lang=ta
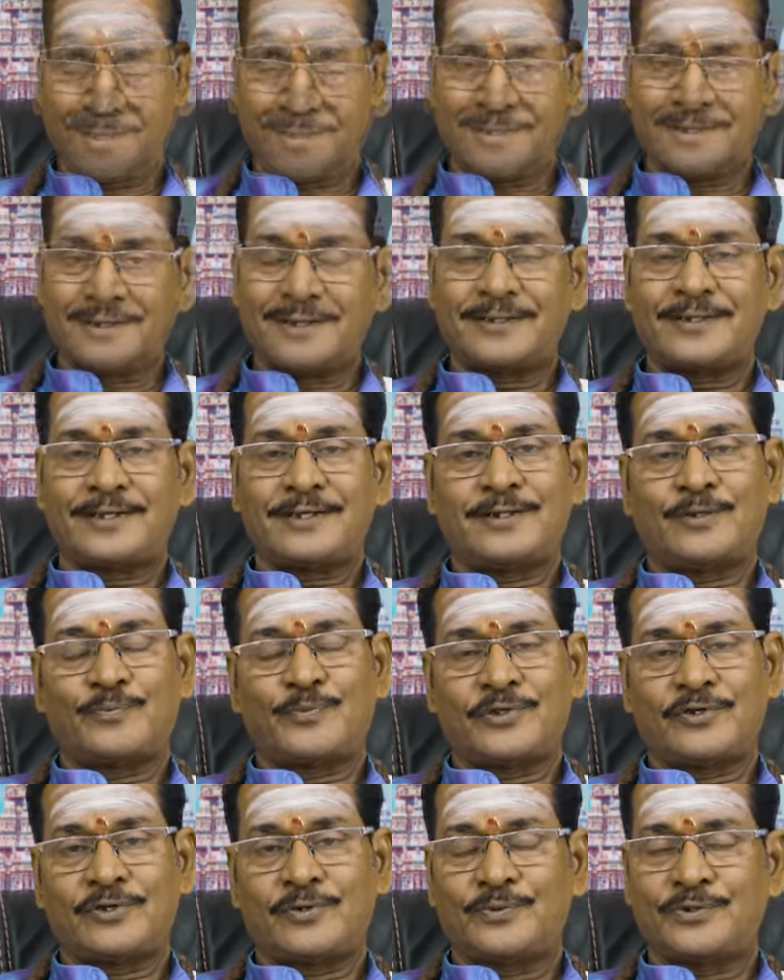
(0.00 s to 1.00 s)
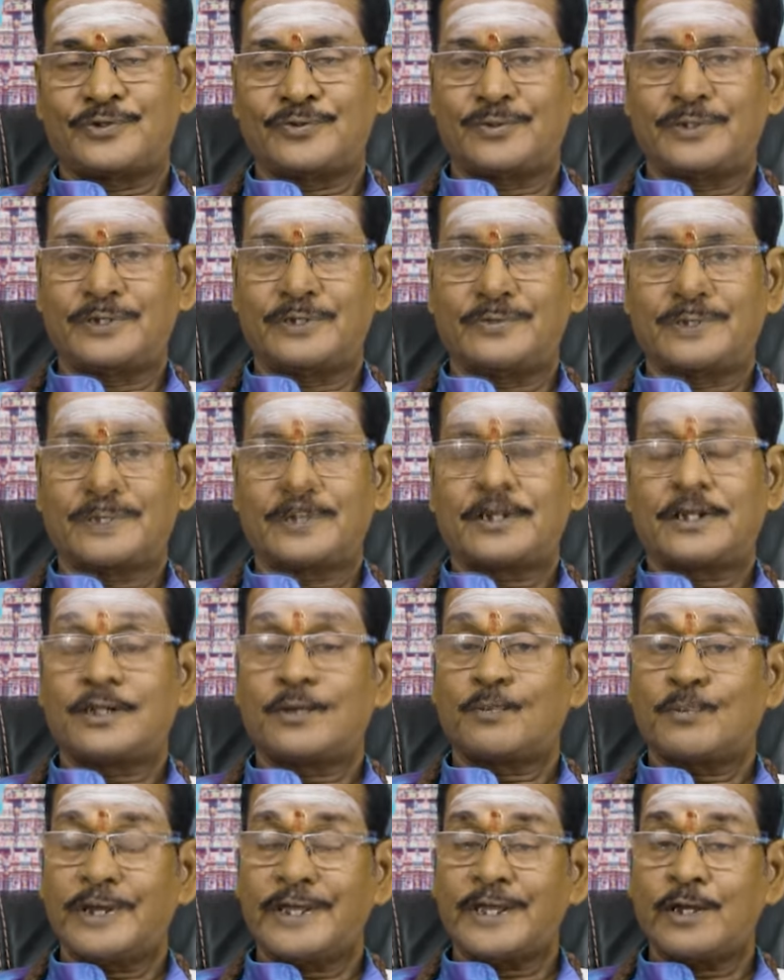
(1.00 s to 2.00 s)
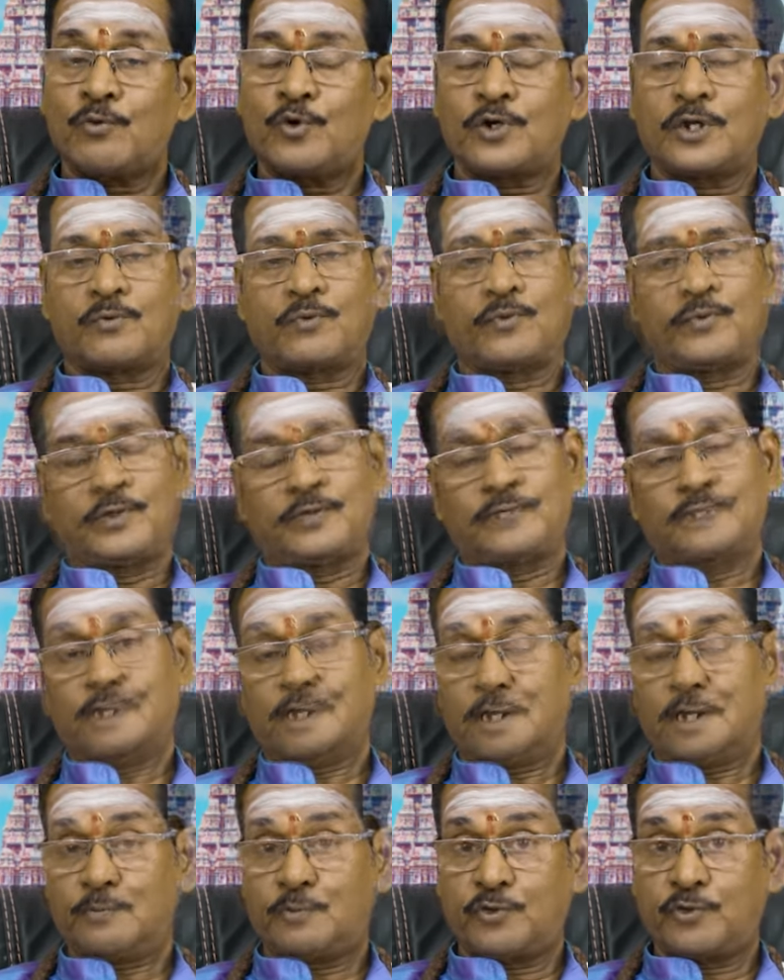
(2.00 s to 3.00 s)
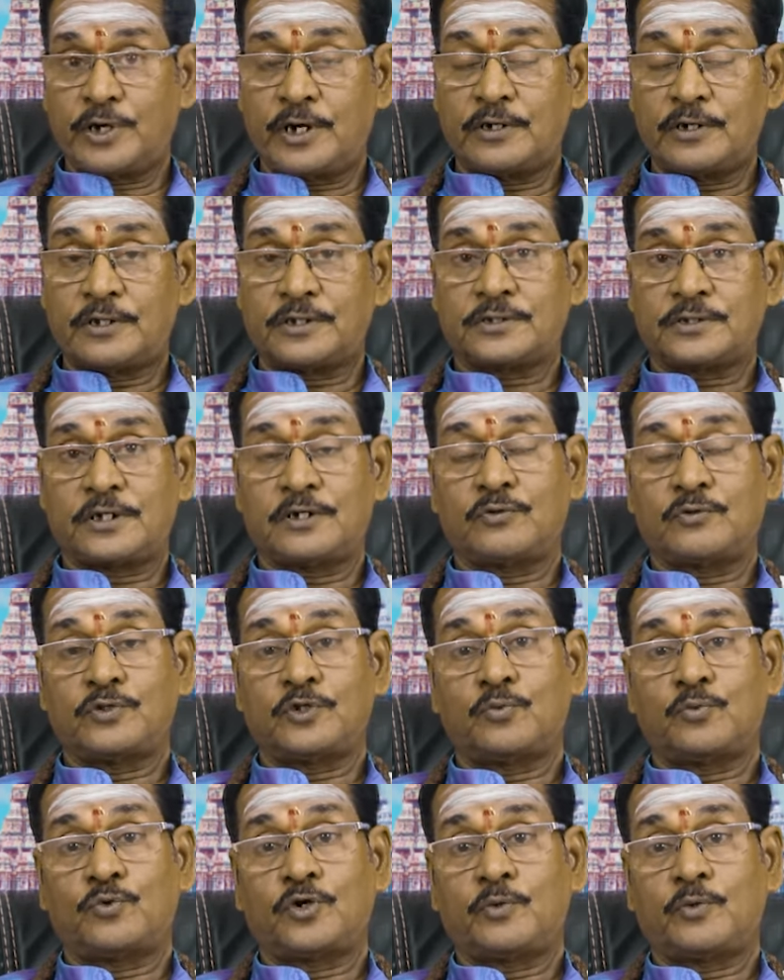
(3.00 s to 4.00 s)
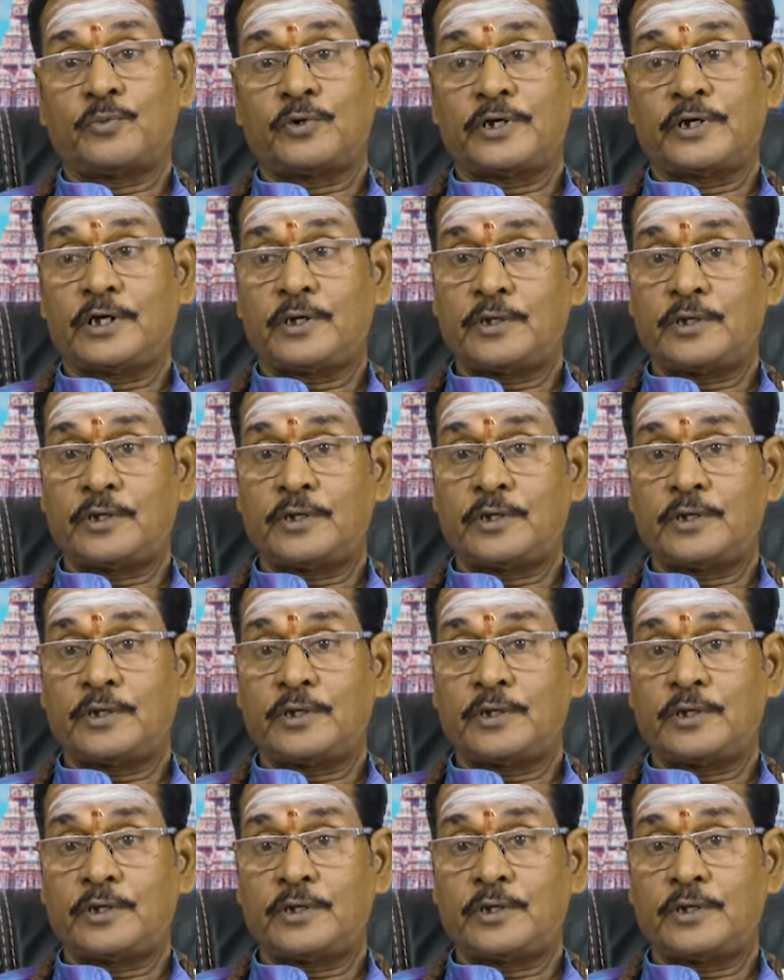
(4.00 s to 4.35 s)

அதனால தான் இந்த பதிவில் இப்படி சொல்லிட்டு வரேன் அந்த பய உணர்வு வரும் எங்கே நம்ம நாட்டுக்கு சண்டை வந்துருமோ நம்ம